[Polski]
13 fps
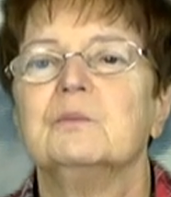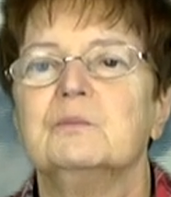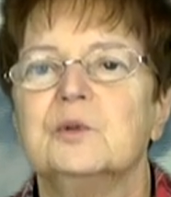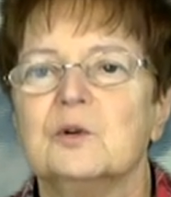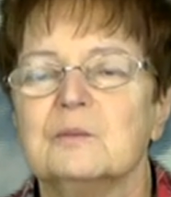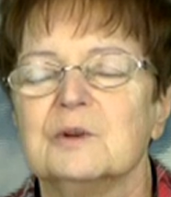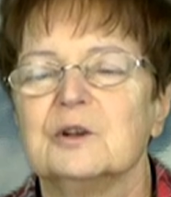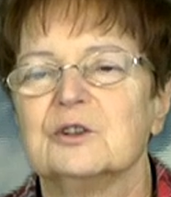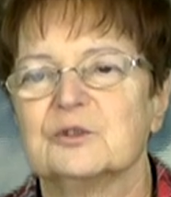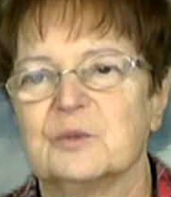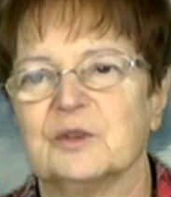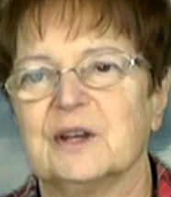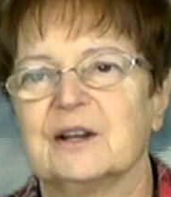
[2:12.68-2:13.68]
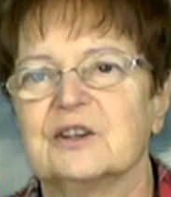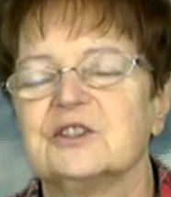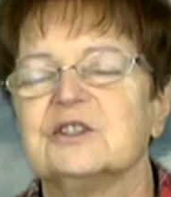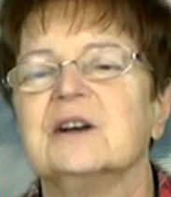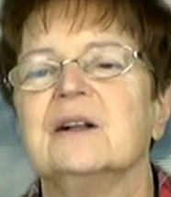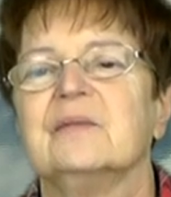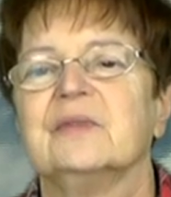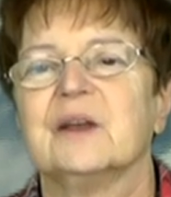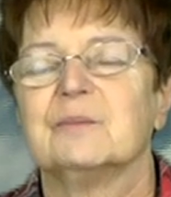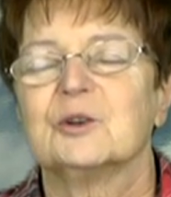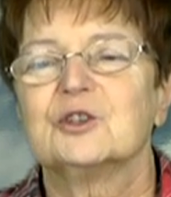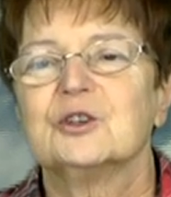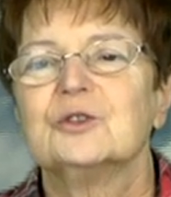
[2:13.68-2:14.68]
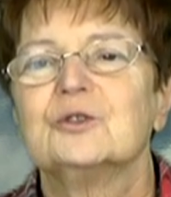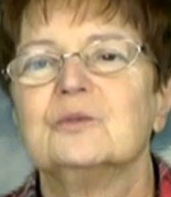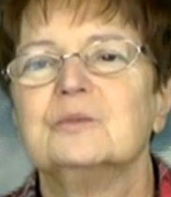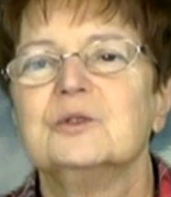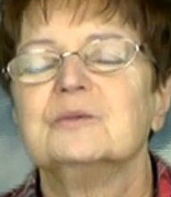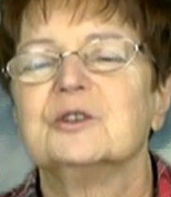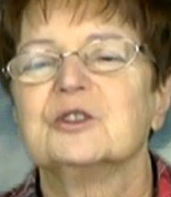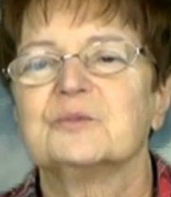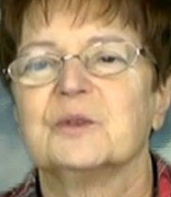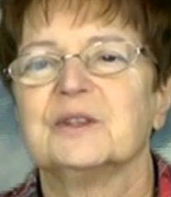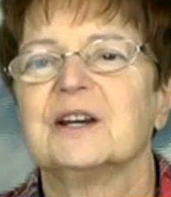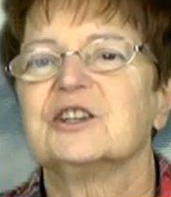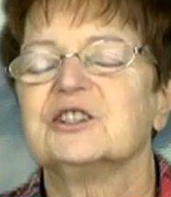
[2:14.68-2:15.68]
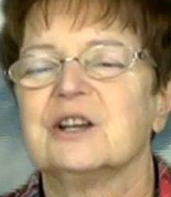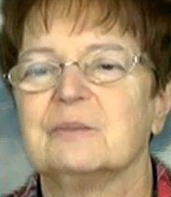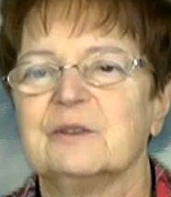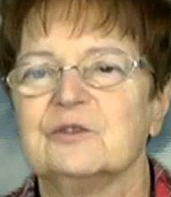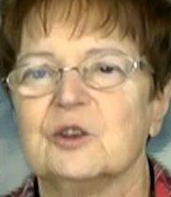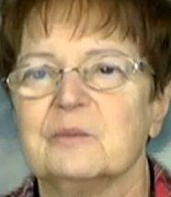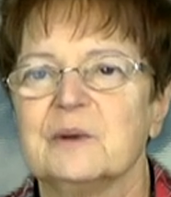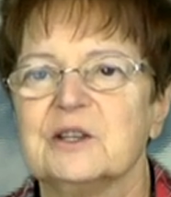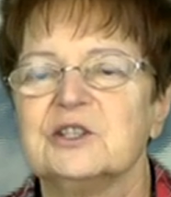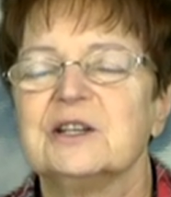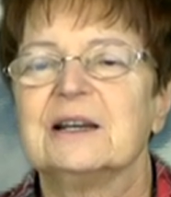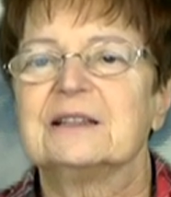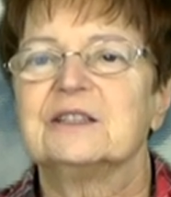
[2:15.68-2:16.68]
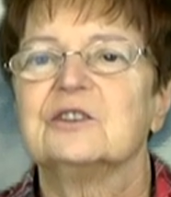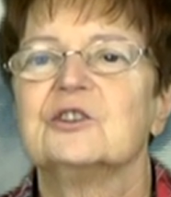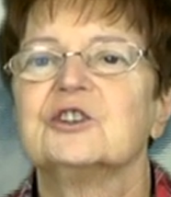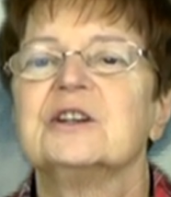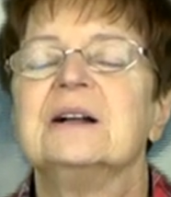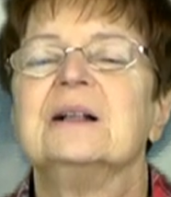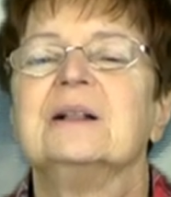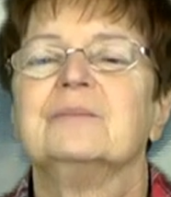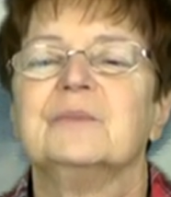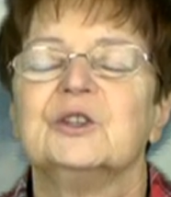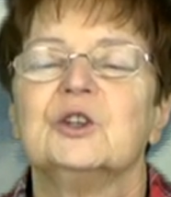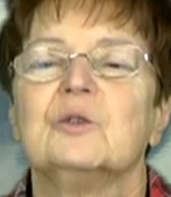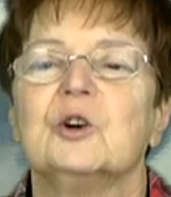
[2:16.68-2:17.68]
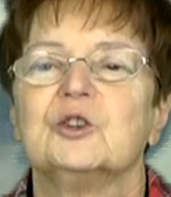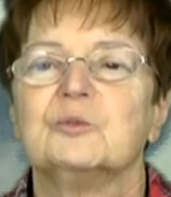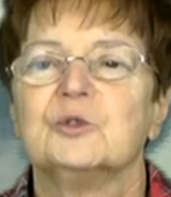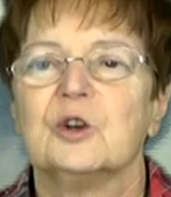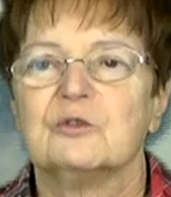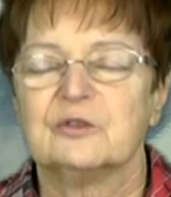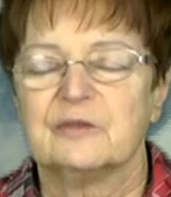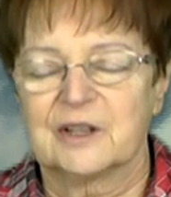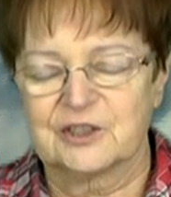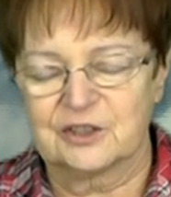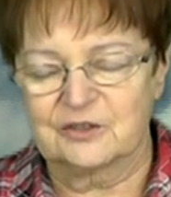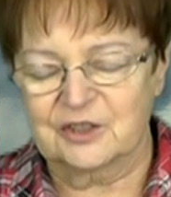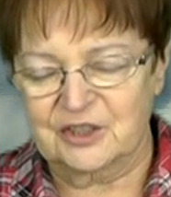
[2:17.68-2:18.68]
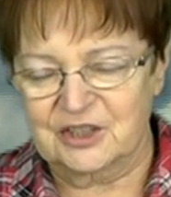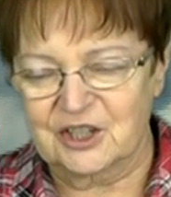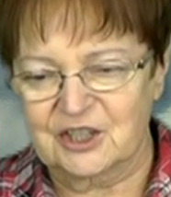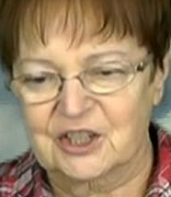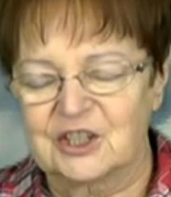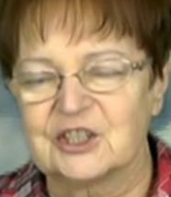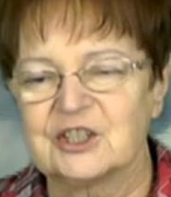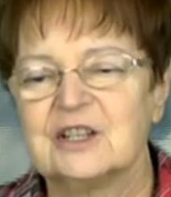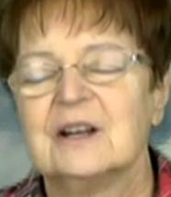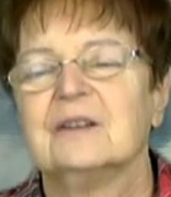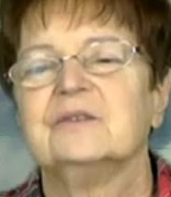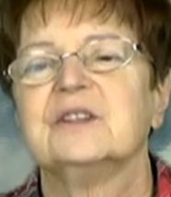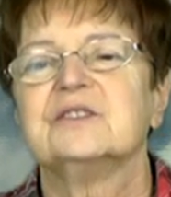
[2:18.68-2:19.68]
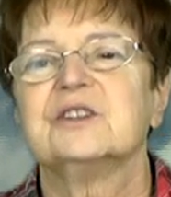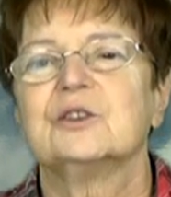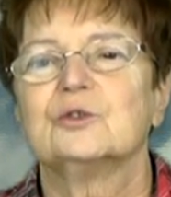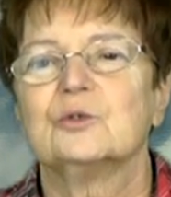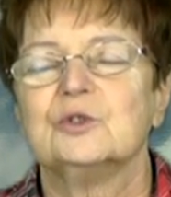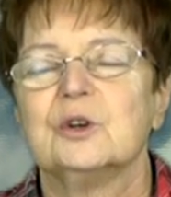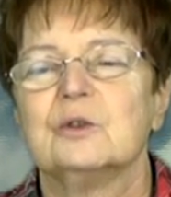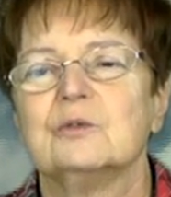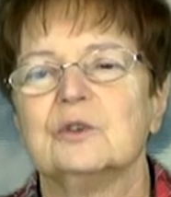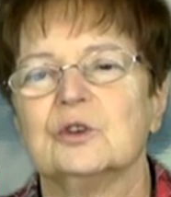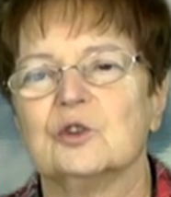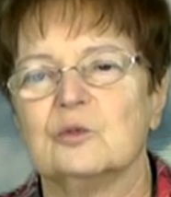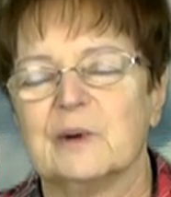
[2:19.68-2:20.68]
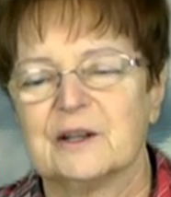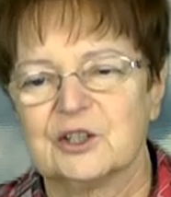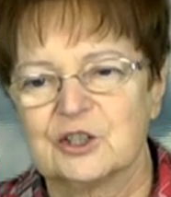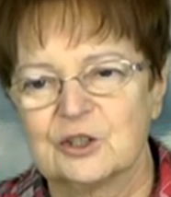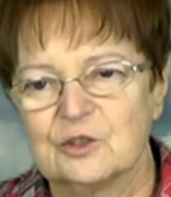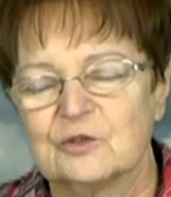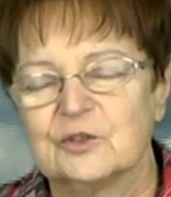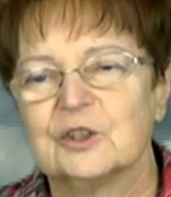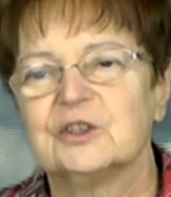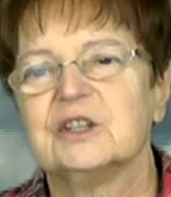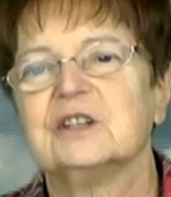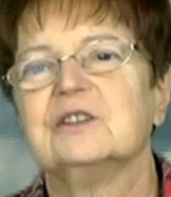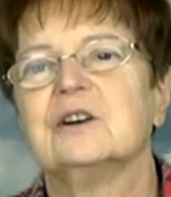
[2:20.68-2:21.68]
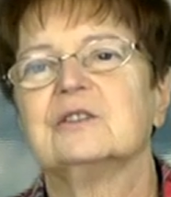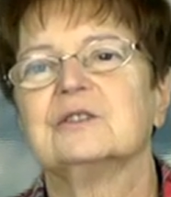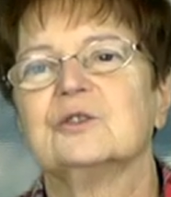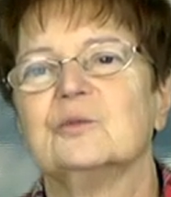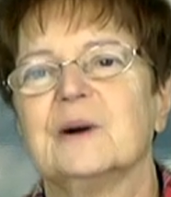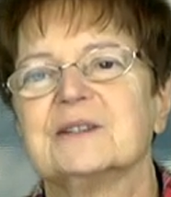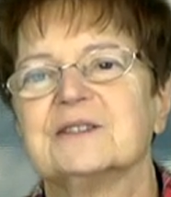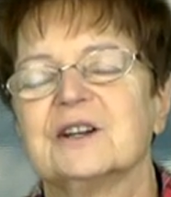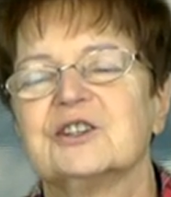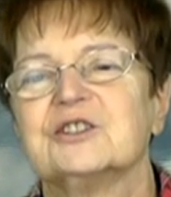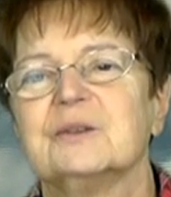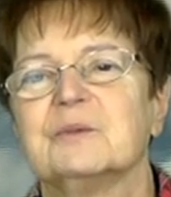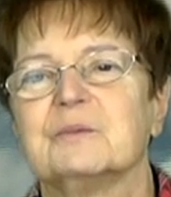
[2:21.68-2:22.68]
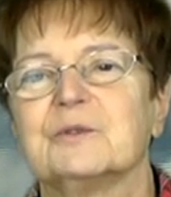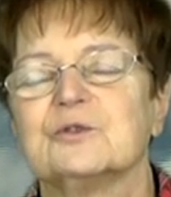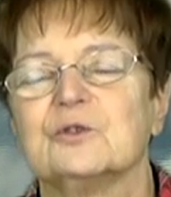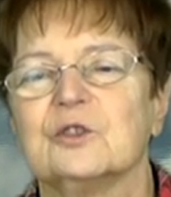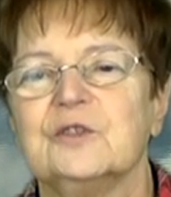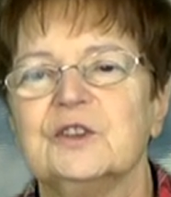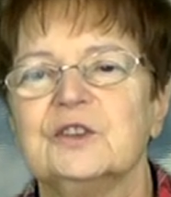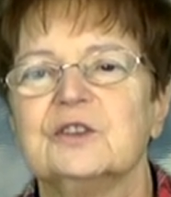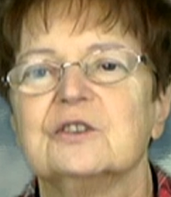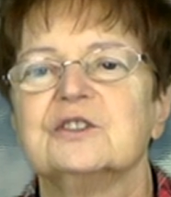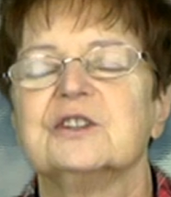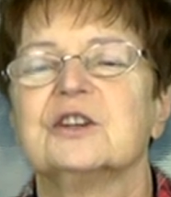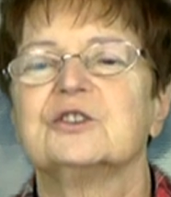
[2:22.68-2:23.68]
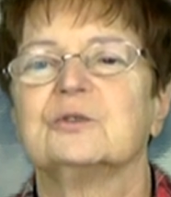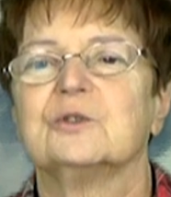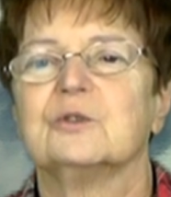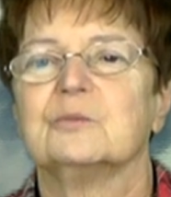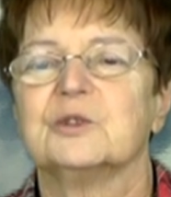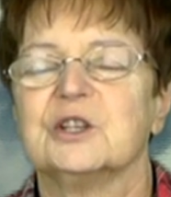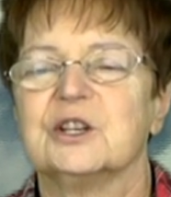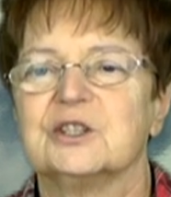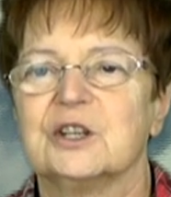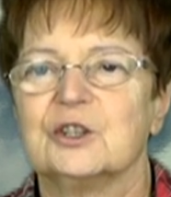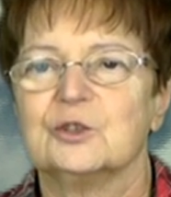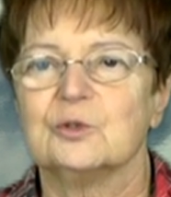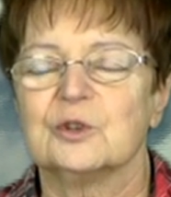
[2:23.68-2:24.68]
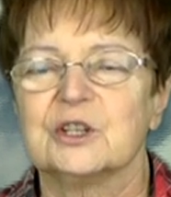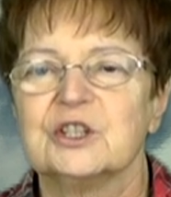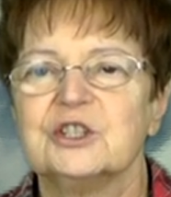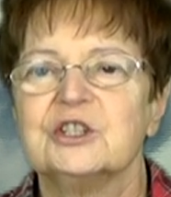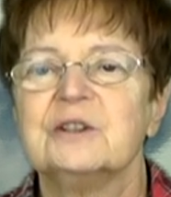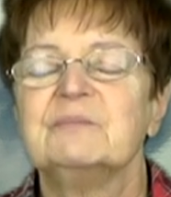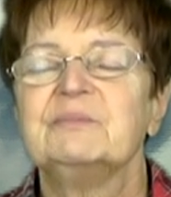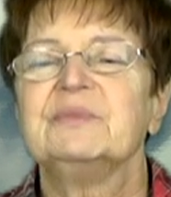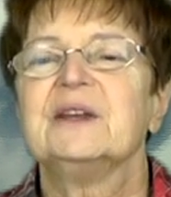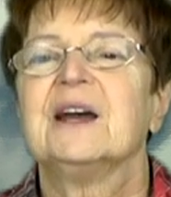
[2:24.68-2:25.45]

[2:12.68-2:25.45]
boom gospodarczy. Na początku boom gospodarczy na pewno będzie, dlatego że będą odbudowywać te wszystkie rzeczy, więc zatrudnią e, Kubańczyków do tego, Kuba zacznie po prostu kwitnąć, zaczną do, przyjeżdżać turyści,